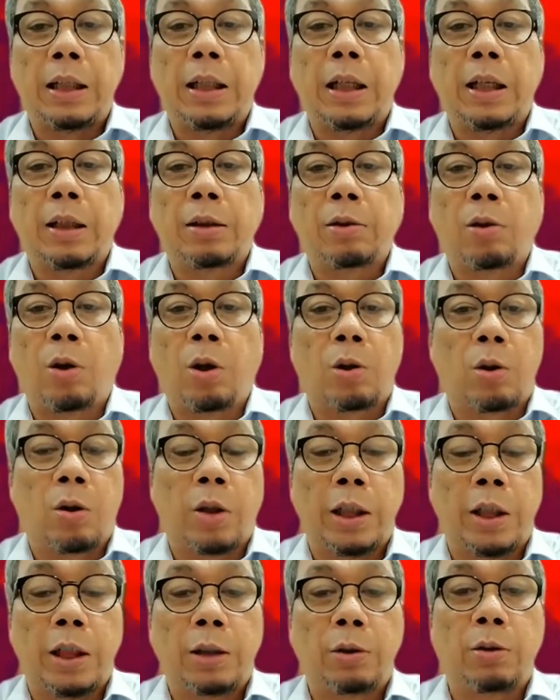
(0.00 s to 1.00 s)
yang
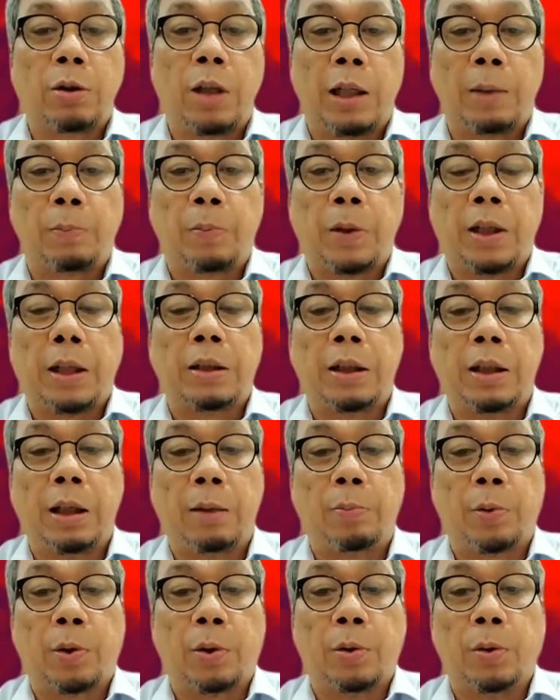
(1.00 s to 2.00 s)
nongkrong itu daripada
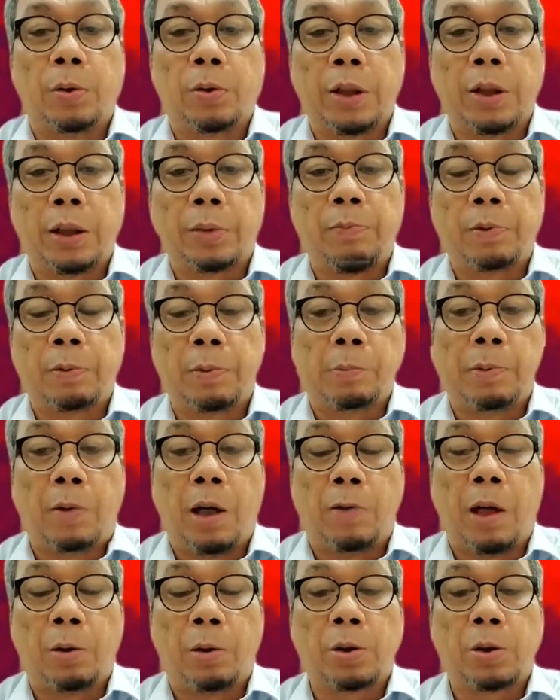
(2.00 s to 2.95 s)
tidak produktif lebih bagus